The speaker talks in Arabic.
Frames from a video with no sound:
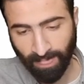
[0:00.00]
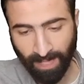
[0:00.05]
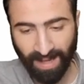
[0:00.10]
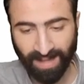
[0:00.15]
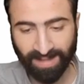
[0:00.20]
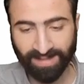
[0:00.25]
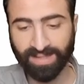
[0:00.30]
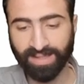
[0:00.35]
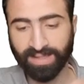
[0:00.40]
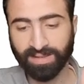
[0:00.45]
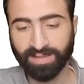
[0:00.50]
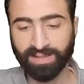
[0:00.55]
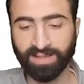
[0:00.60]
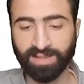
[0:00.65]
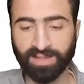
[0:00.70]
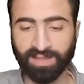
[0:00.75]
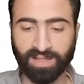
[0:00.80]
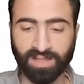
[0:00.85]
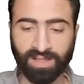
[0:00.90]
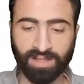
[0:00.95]
عدى
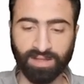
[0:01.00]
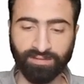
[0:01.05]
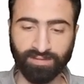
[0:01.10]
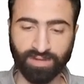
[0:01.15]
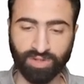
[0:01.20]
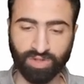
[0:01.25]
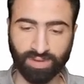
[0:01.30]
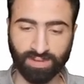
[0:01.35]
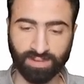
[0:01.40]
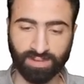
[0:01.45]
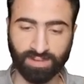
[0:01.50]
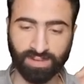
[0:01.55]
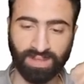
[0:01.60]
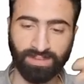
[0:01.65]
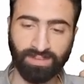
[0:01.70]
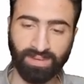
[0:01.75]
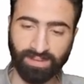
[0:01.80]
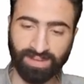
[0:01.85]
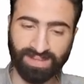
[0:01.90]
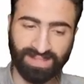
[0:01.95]
في الشنطة
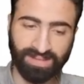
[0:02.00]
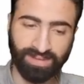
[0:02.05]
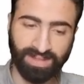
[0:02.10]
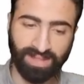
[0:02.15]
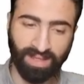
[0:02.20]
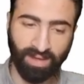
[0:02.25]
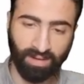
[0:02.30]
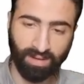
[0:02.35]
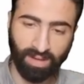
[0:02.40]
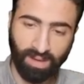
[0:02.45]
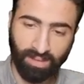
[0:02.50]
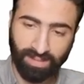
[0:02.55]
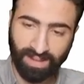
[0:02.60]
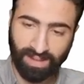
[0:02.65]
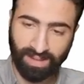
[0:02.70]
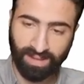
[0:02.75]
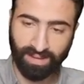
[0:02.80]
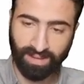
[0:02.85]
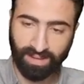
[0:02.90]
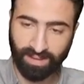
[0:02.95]
طبعا بس بدي أرقام
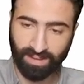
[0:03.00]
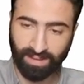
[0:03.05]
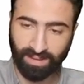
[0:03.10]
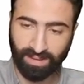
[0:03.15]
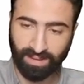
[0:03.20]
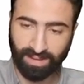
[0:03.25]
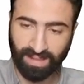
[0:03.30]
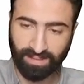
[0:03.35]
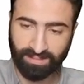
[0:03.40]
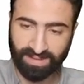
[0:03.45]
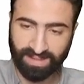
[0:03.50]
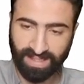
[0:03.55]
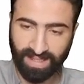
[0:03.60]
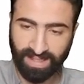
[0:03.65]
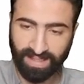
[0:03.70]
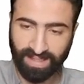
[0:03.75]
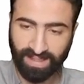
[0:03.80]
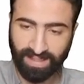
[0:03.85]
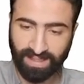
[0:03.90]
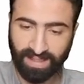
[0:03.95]

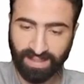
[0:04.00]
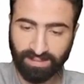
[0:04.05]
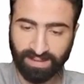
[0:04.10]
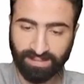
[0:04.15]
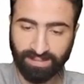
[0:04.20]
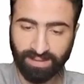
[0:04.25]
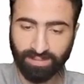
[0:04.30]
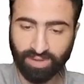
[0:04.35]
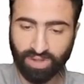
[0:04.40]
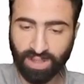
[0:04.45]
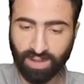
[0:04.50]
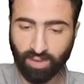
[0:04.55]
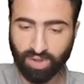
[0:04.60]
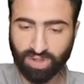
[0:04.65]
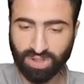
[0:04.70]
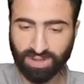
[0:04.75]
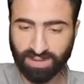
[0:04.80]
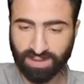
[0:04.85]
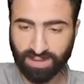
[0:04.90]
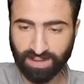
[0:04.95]
للكمثال يعني إنما طبعا مش
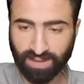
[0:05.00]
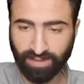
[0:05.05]
هيخش